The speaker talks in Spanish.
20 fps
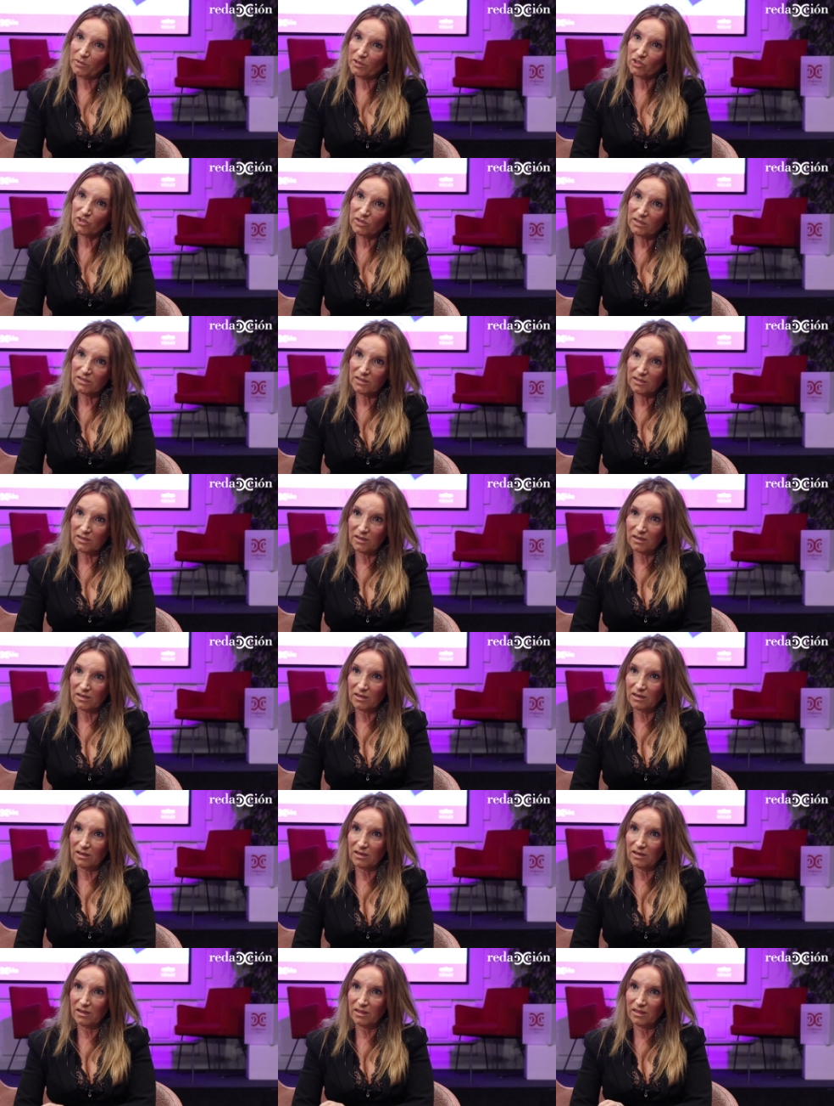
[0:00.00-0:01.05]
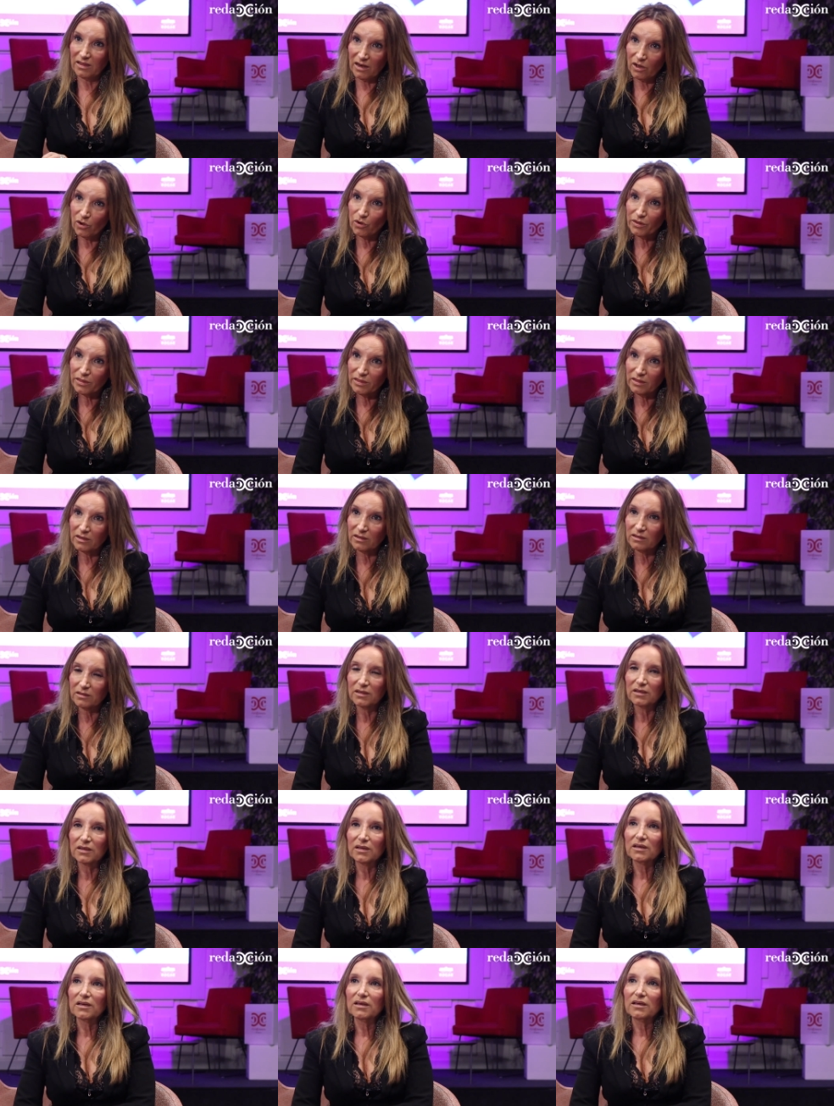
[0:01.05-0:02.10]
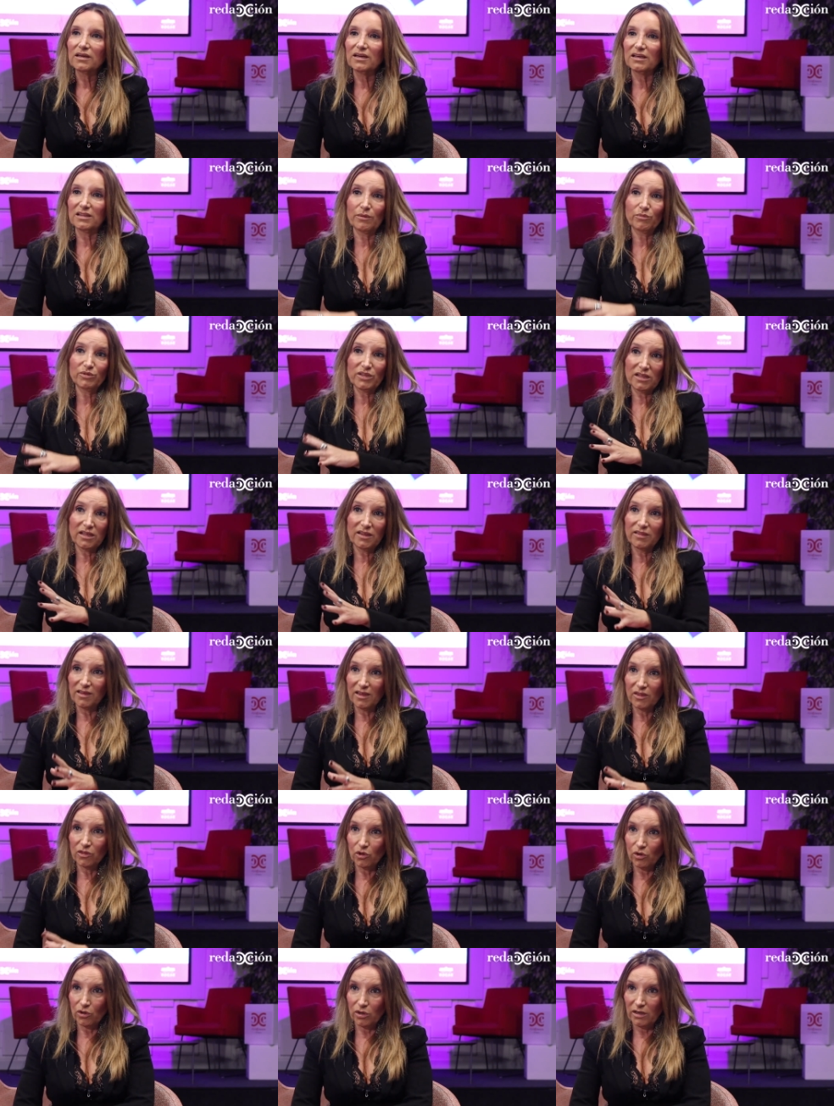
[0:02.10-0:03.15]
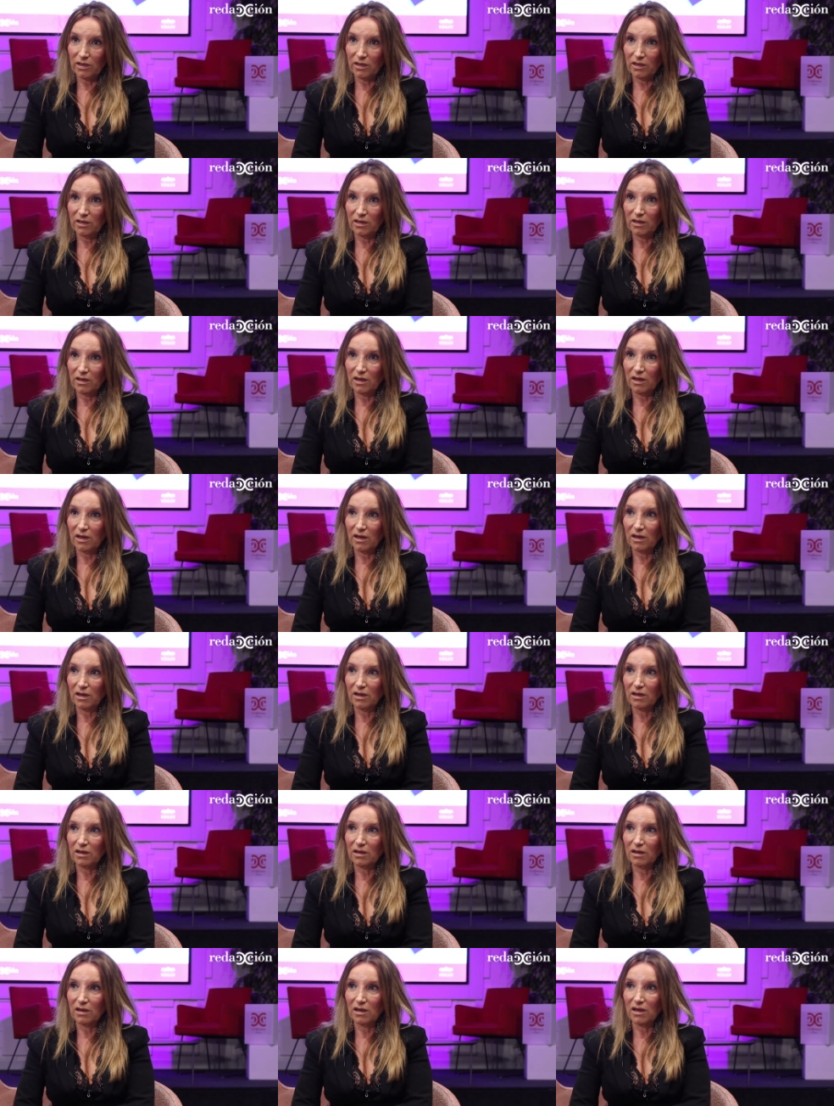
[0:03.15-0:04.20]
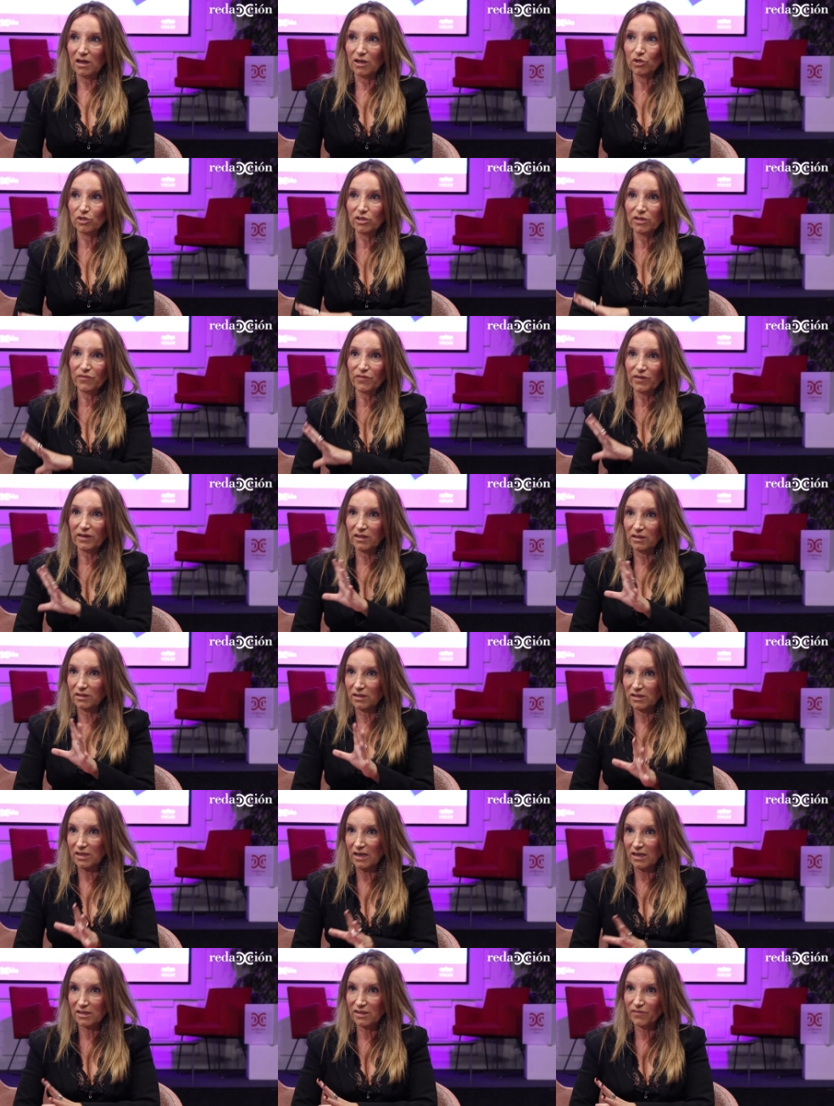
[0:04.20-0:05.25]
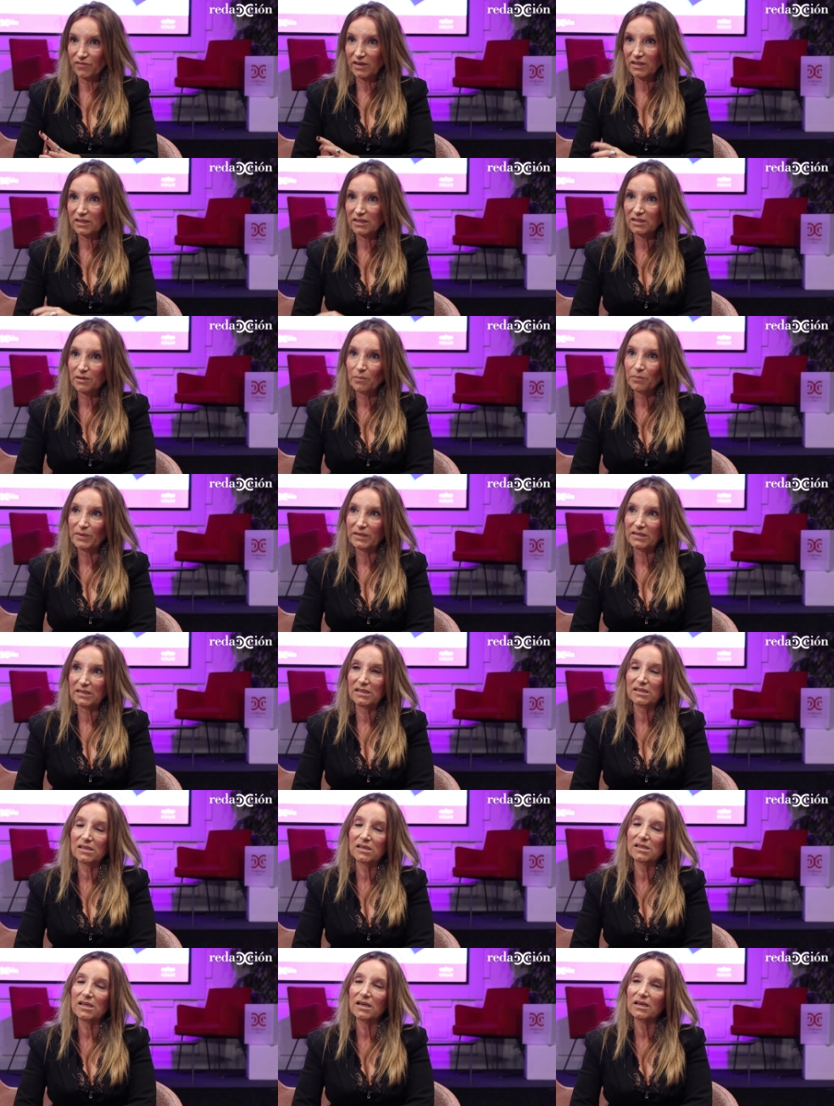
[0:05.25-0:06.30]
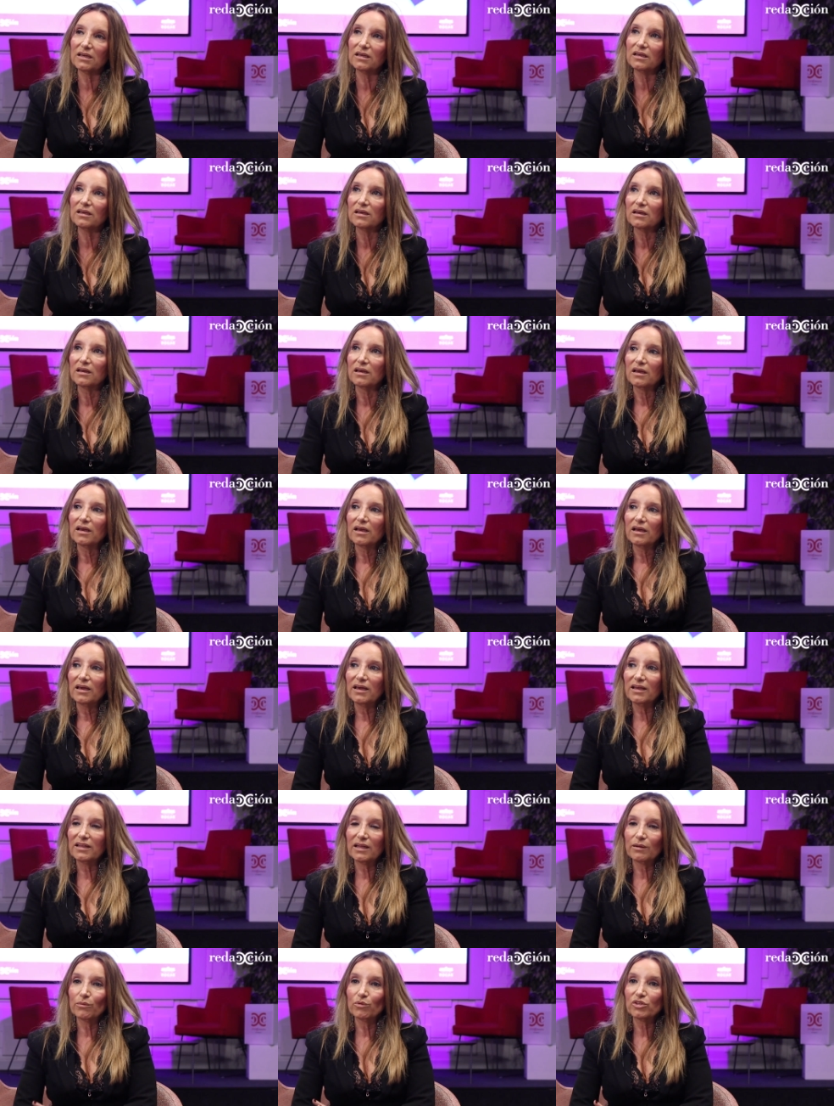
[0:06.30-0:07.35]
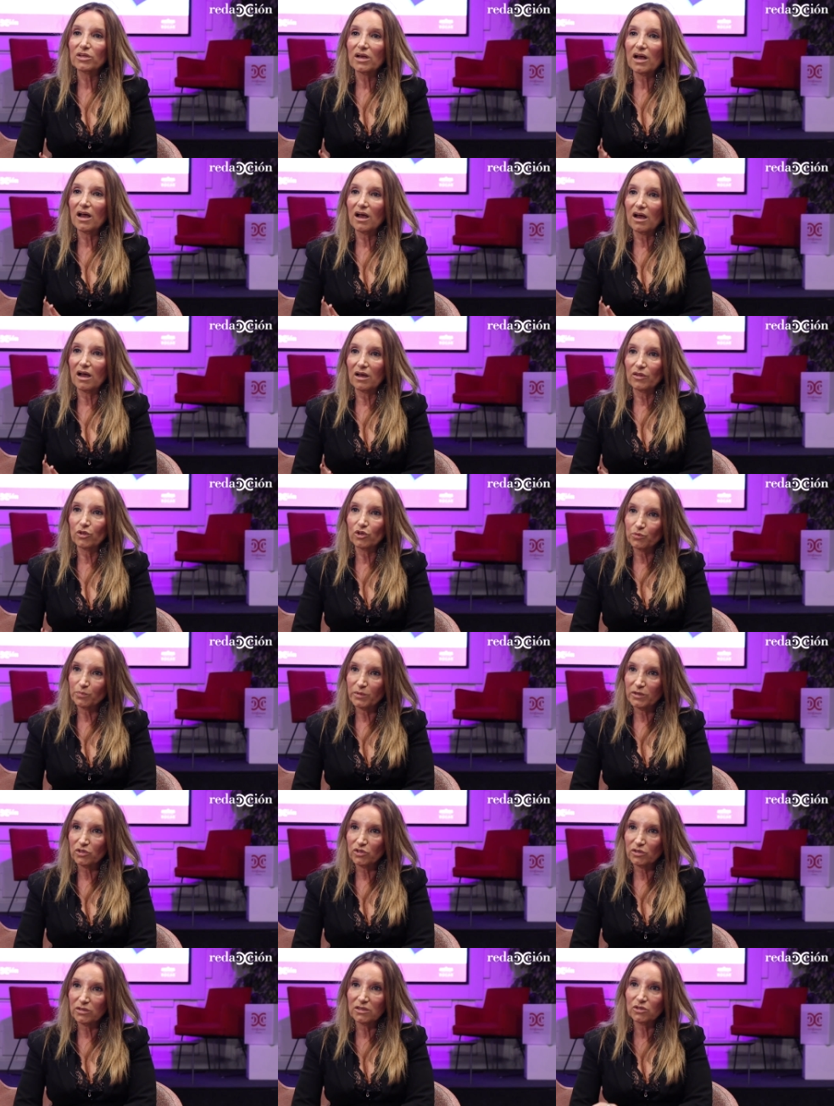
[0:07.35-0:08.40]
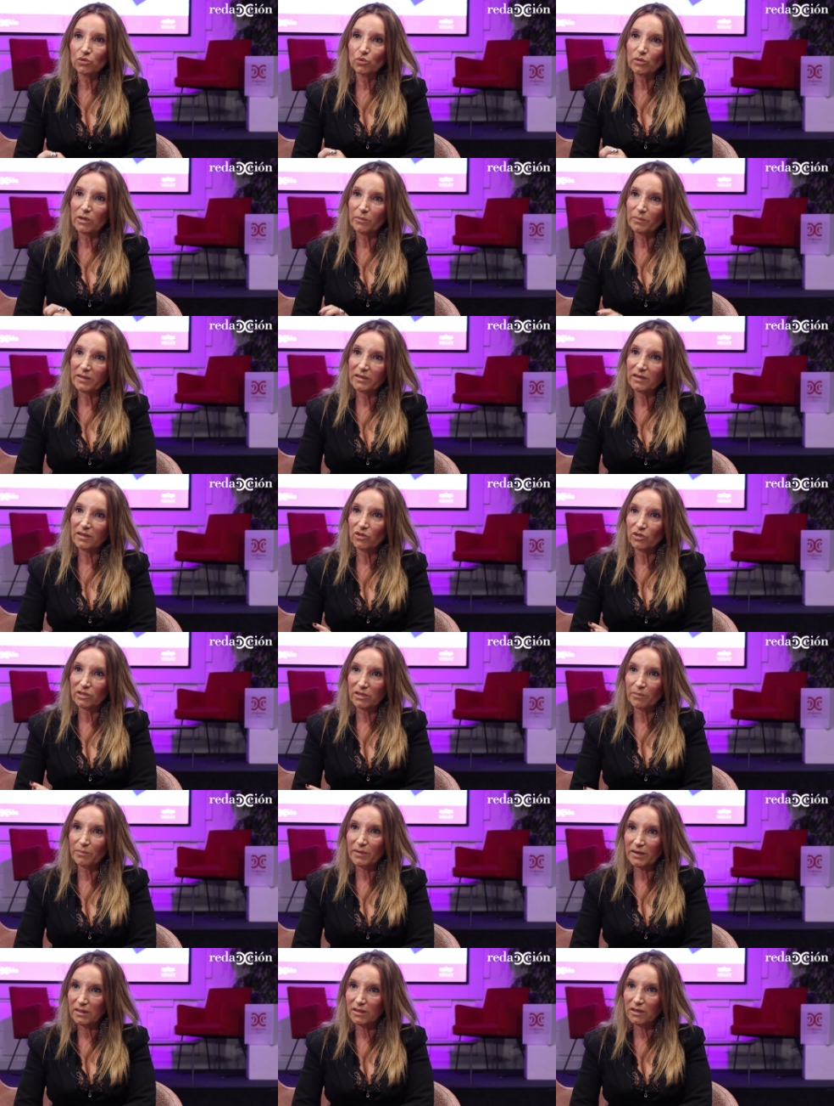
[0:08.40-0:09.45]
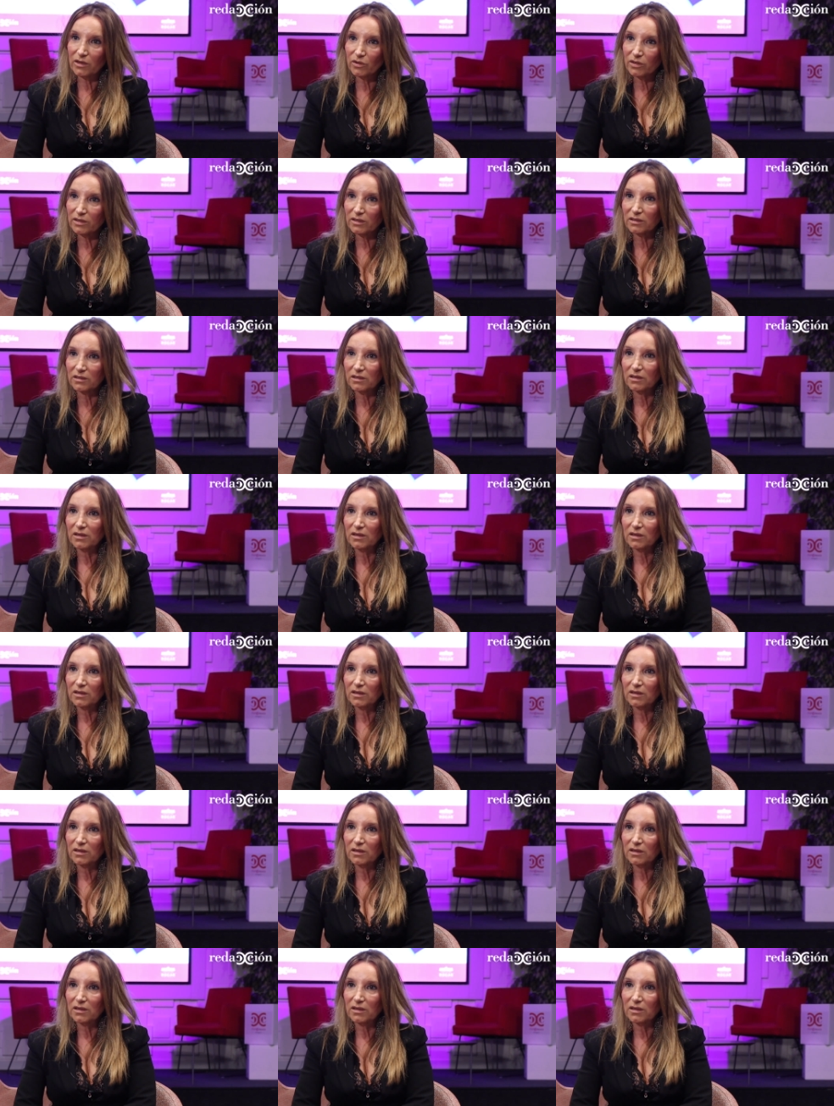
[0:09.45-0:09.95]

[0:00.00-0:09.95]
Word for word: personas eh, en Zaragoza, que estamos atendiendo eh, a, los diferentes, a las diferentes empresas desde aquí. Y tenemos a dos personas, una en Madrid y otra en Barcelona.